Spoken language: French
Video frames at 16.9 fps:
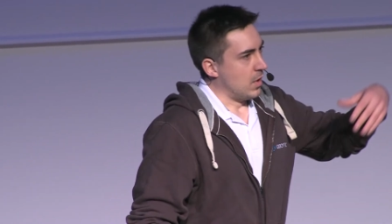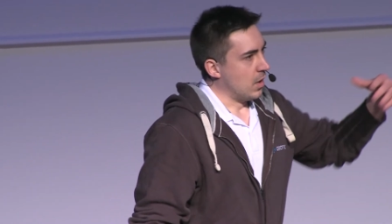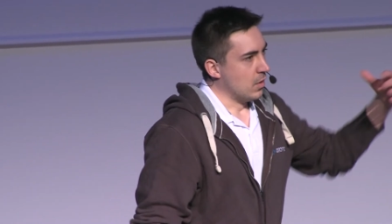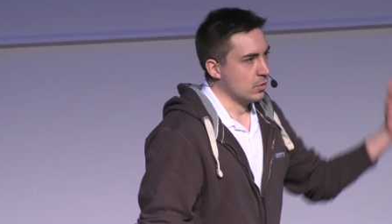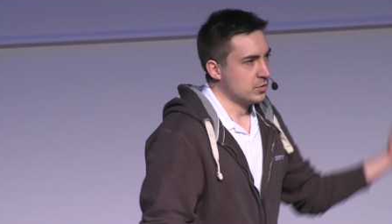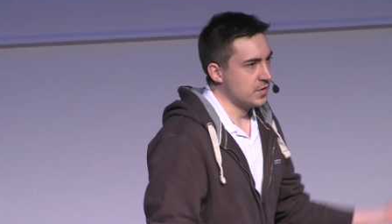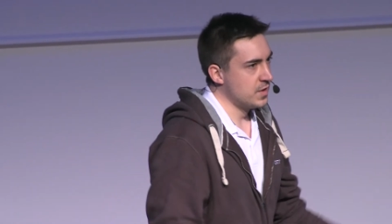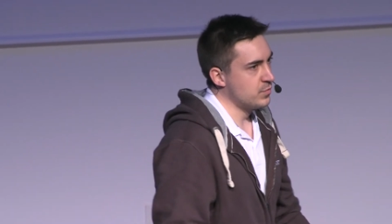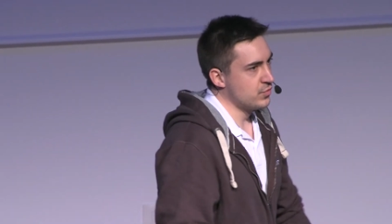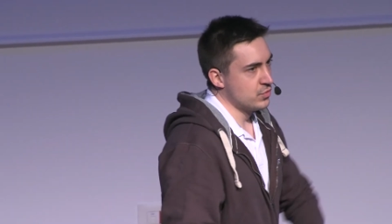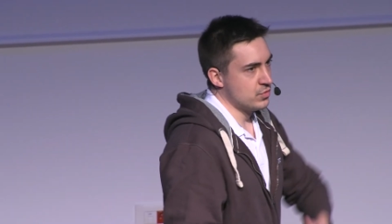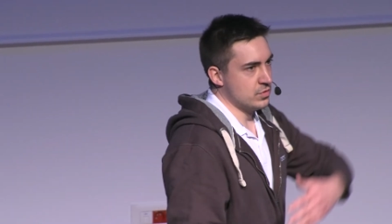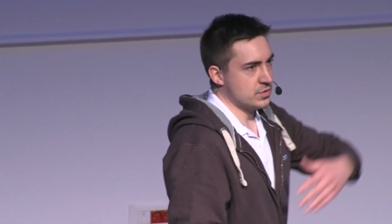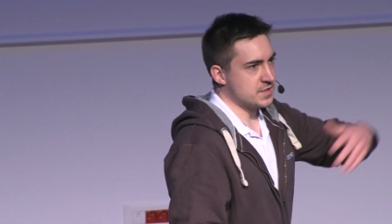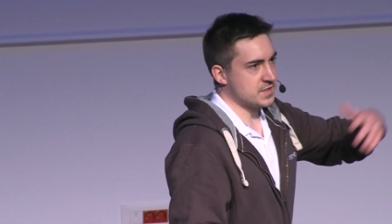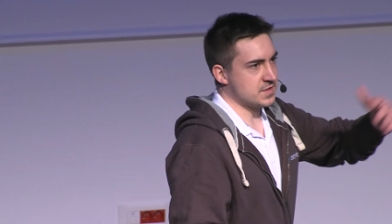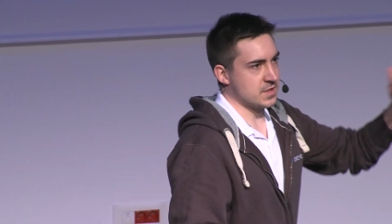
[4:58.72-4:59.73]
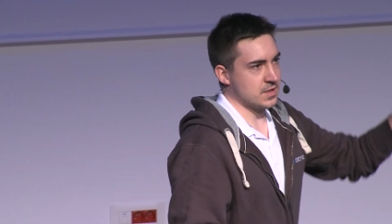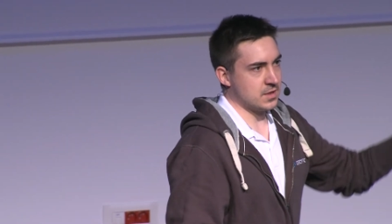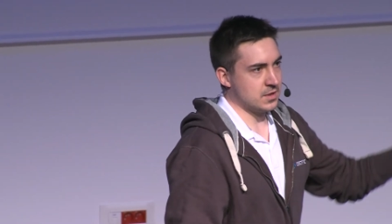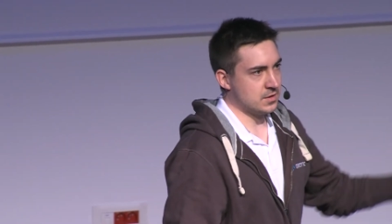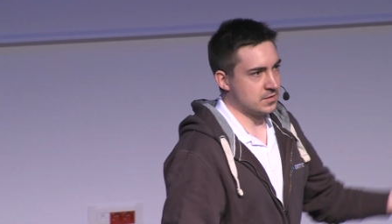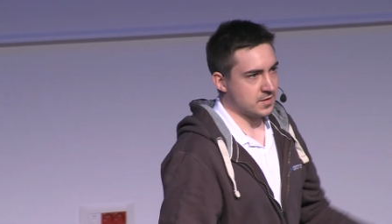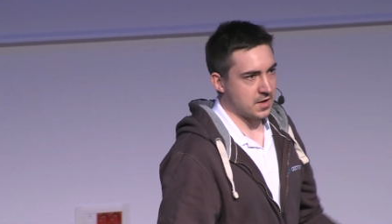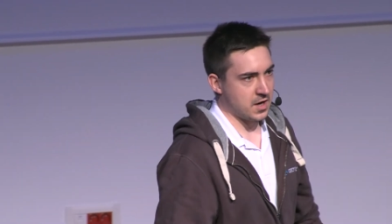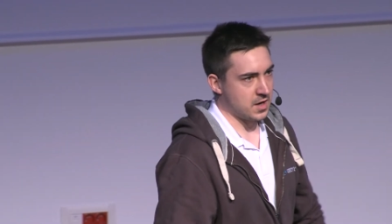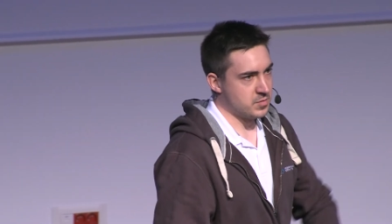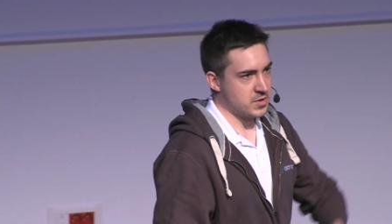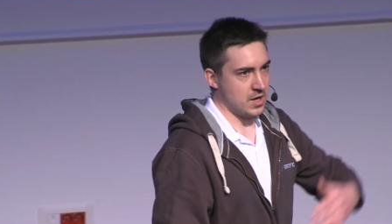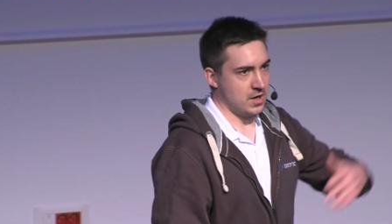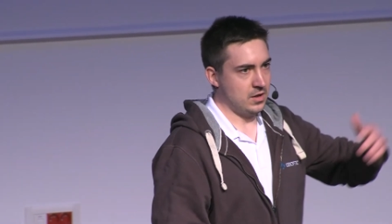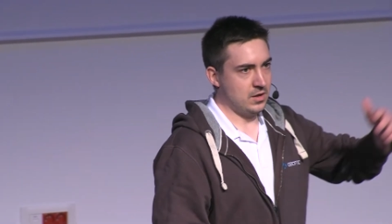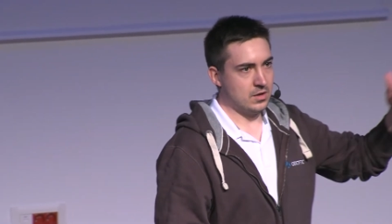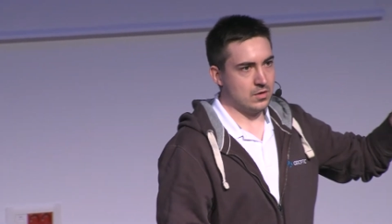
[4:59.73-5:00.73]
Au début, c'est très
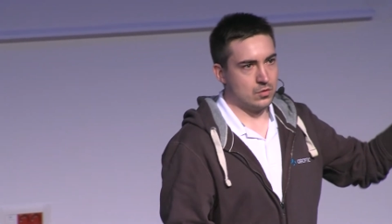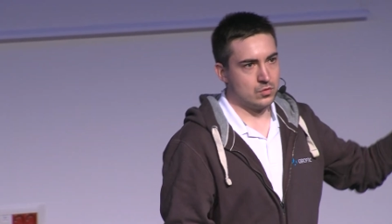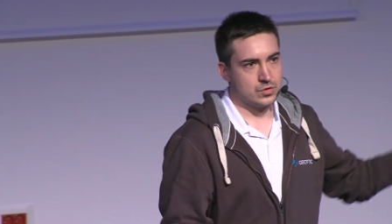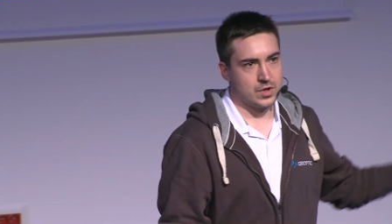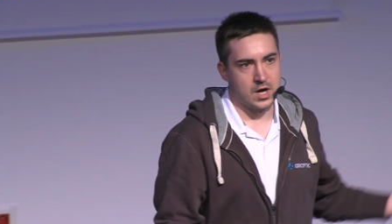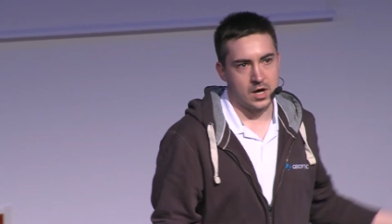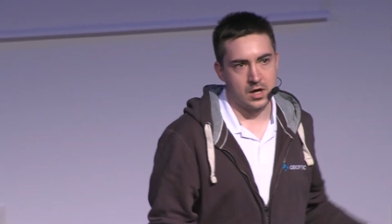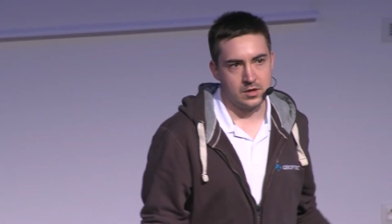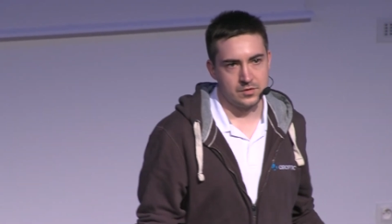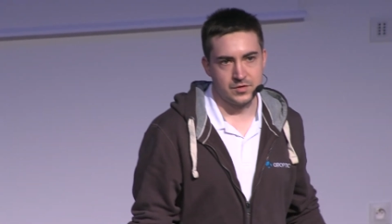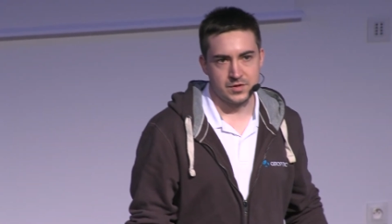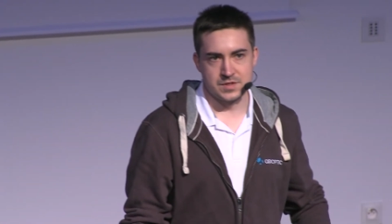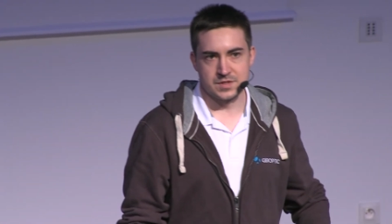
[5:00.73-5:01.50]
bien, on a des